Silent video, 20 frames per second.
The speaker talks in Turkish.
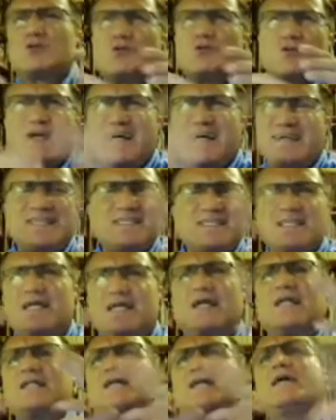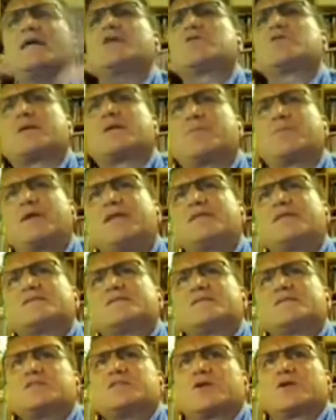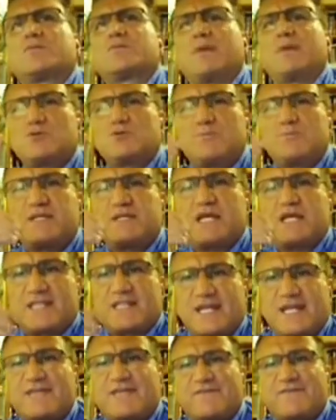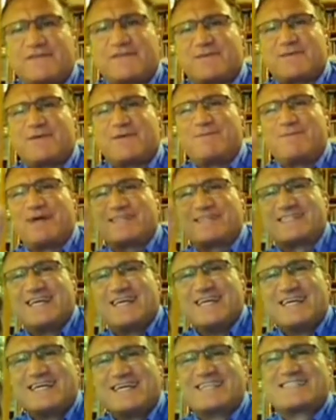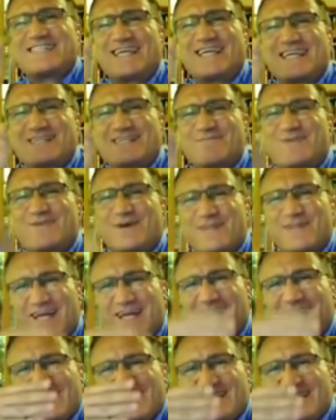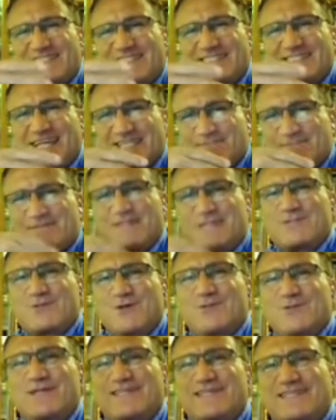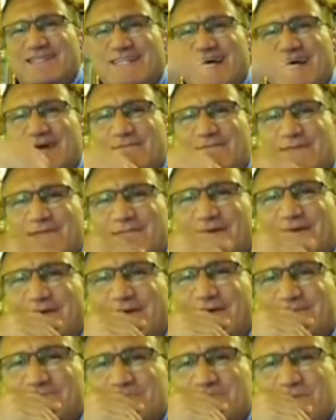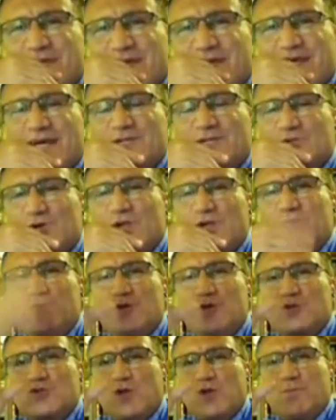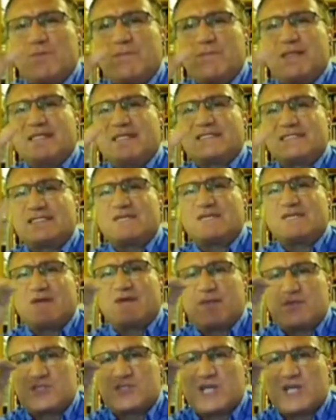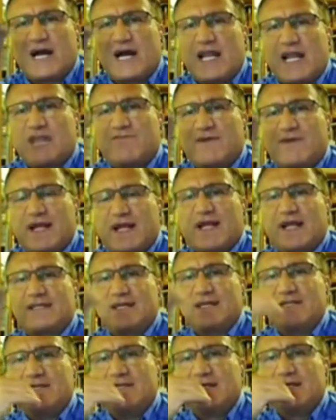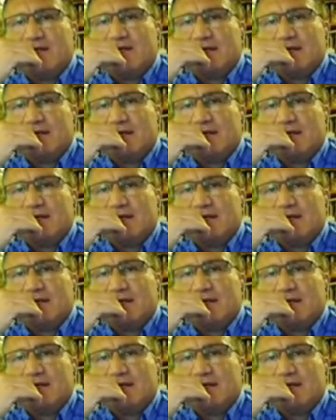Yani çocuk insan hakkında alay ediyorlar. Böyle enteresan işler oluyor. Ben bir tek tek nefesle böyle biraz hızlı girdim konuya. İsterseniz biraz sorunlarınızla devam edelim. Evet. Yani sorun büyük. Çok bir bilinçsizlik var, bir cehalet var hakikaten.